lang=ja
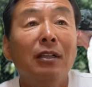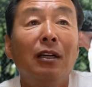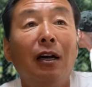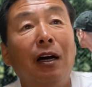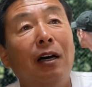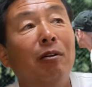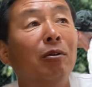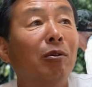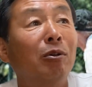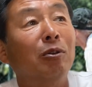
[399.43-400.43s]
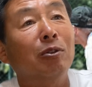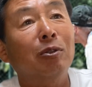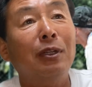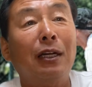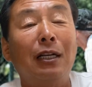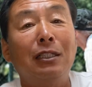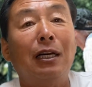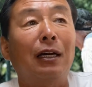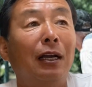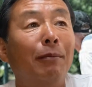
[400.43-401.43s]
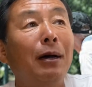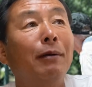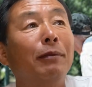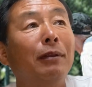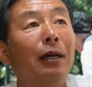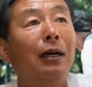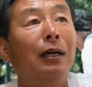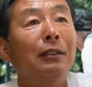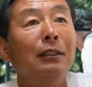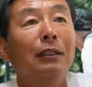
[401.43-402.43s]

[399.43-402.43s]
あの、そんな感じだから、まあ、だから、